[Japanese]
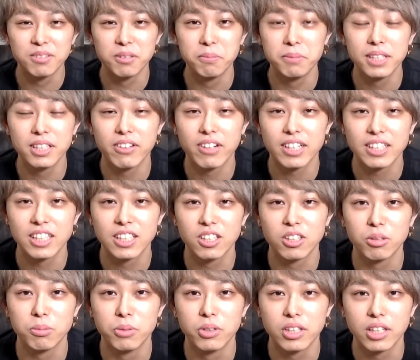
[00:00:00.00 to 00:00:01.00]
みんな分かってたと
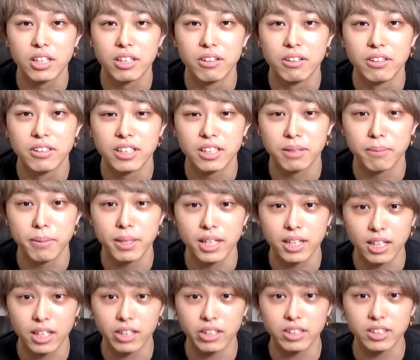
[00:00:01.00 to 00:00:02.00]
思うけど。だって目以
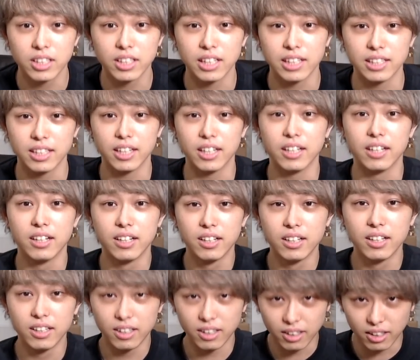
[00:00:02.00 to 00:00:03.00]
外変わってないんでね。
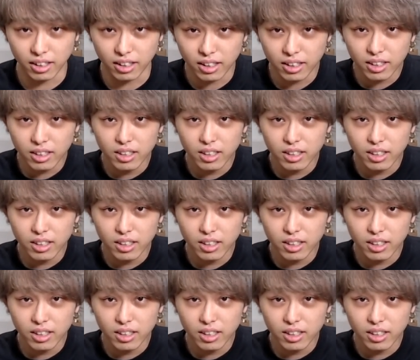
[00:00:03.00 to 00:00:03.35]
はい。